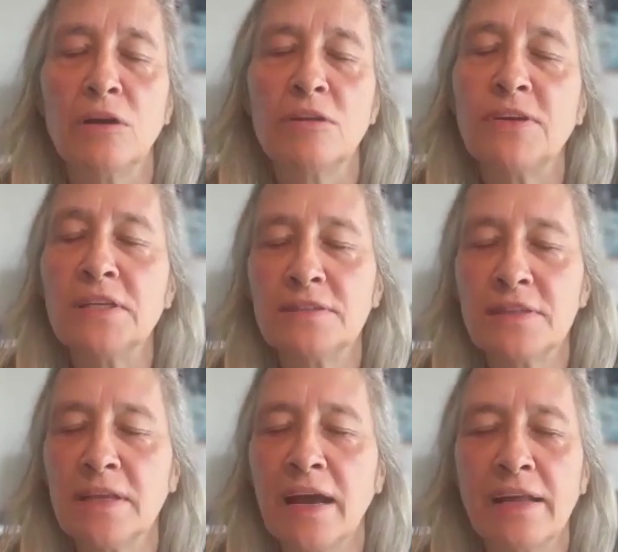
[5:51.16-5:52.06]
Und wenn ich
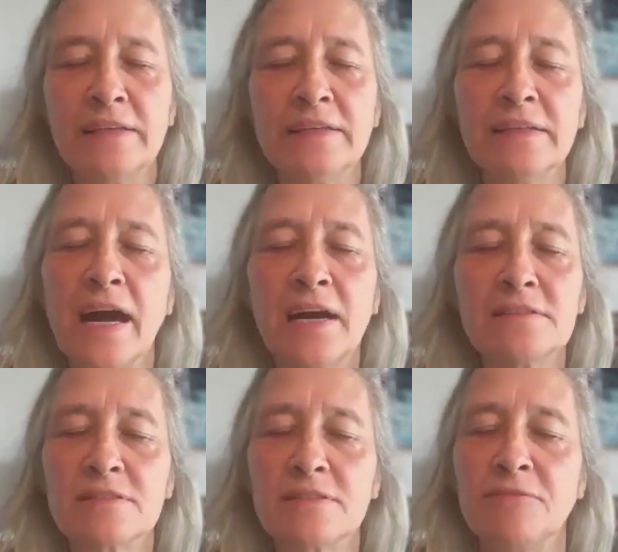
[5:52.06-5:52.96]
den Heiligen
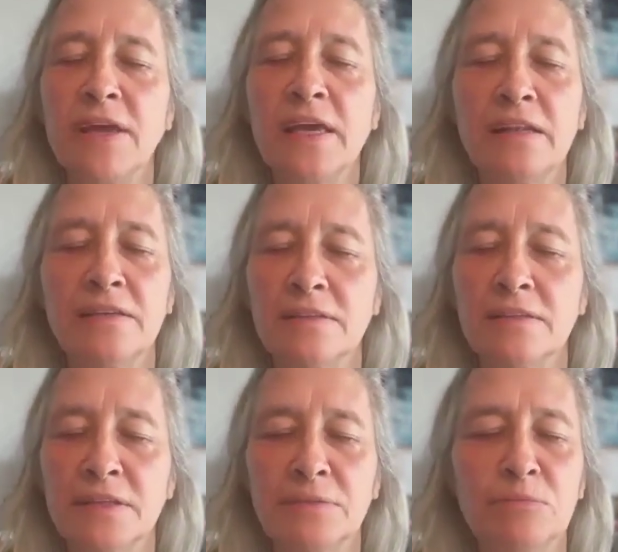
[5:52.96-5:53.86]
Geist
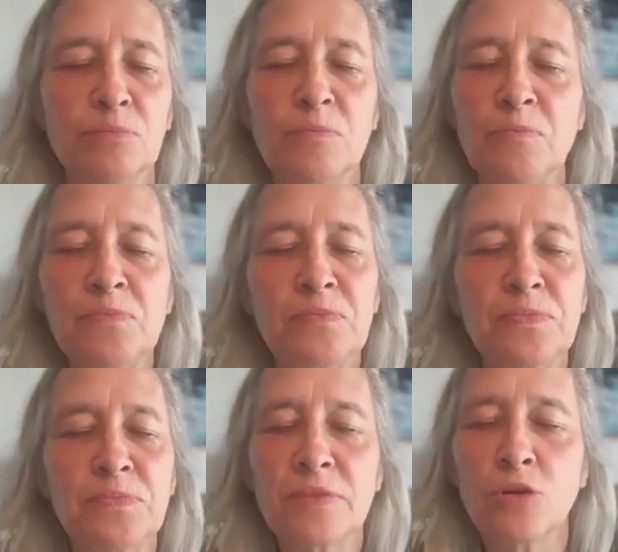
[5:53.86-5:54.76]
wähle in
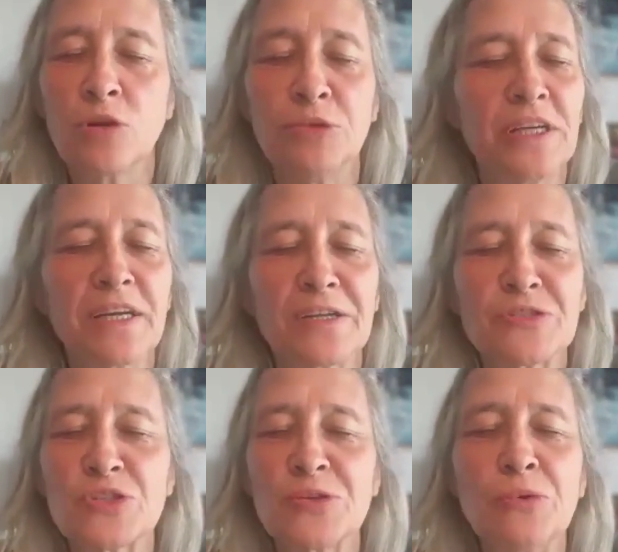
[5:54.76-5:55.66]

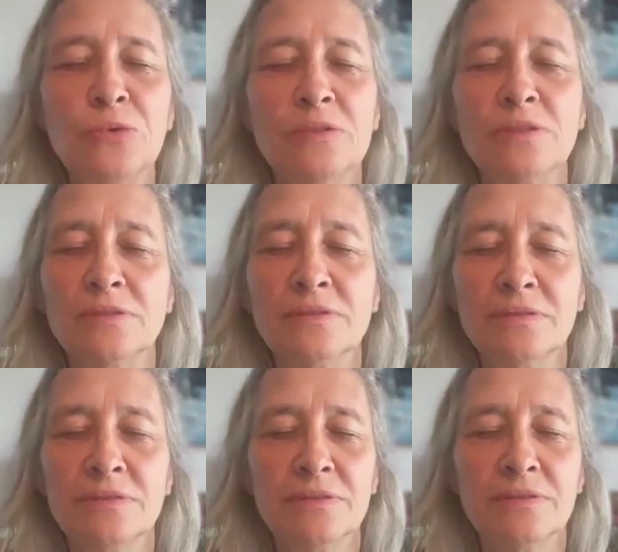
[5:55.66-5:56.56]
Kommunikation,
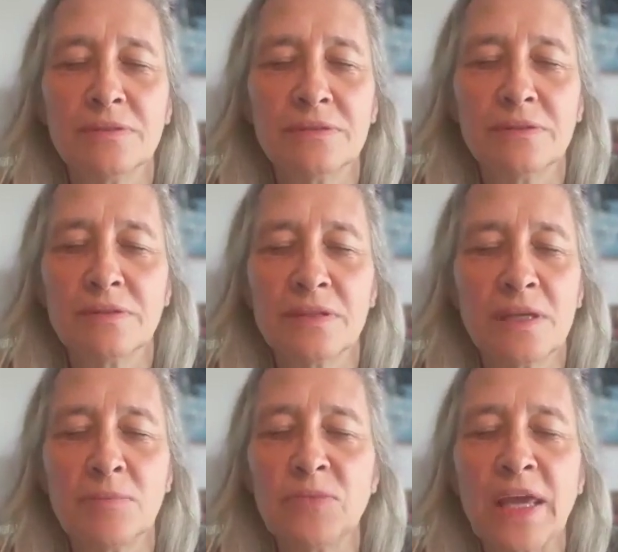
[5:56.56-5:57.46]

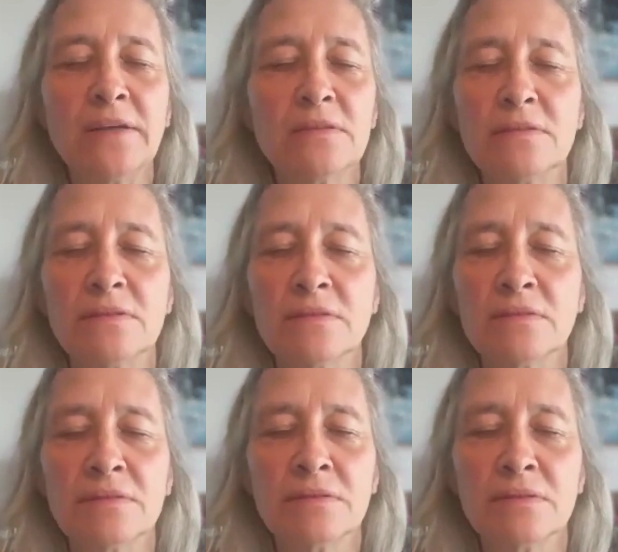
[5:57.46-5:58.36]
im
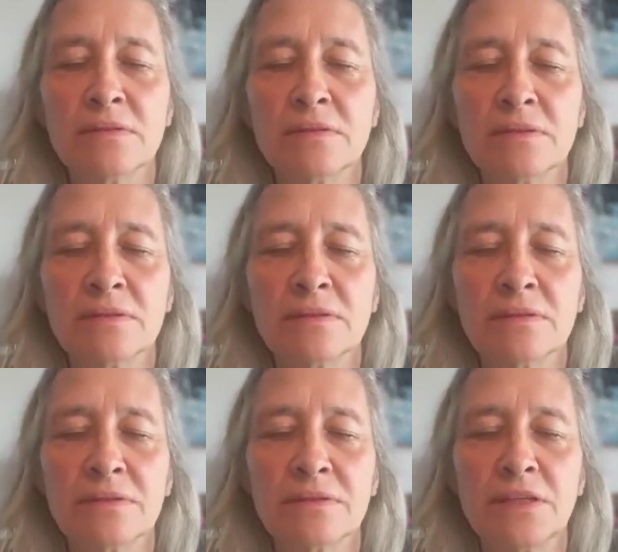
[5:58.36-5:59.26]
Denken,
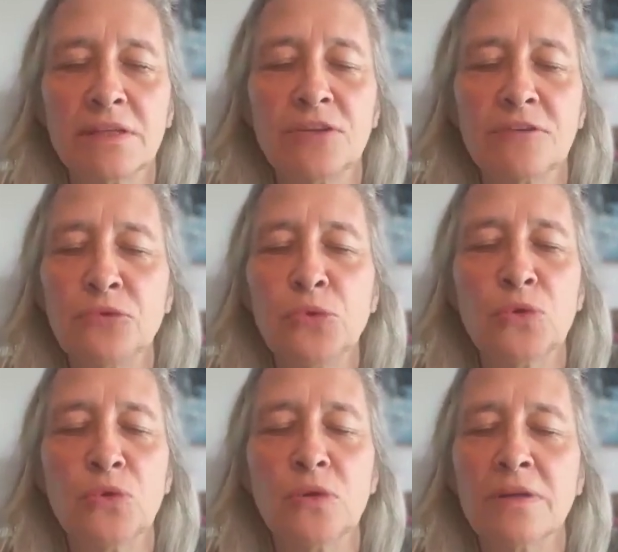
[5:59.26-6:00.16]
in der
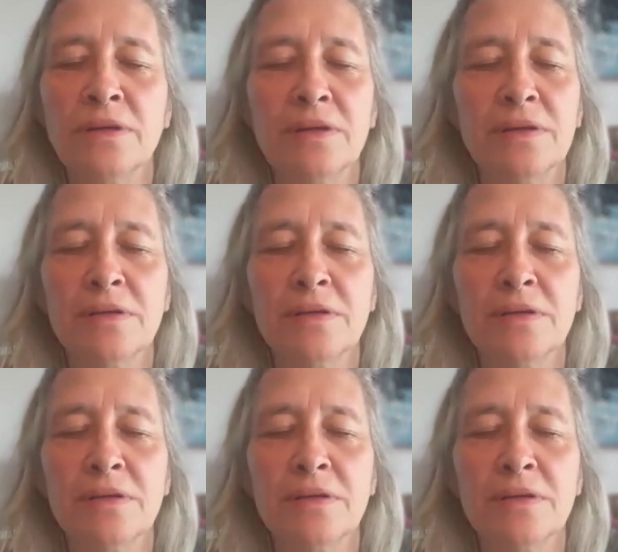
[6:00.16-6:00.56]
Führung,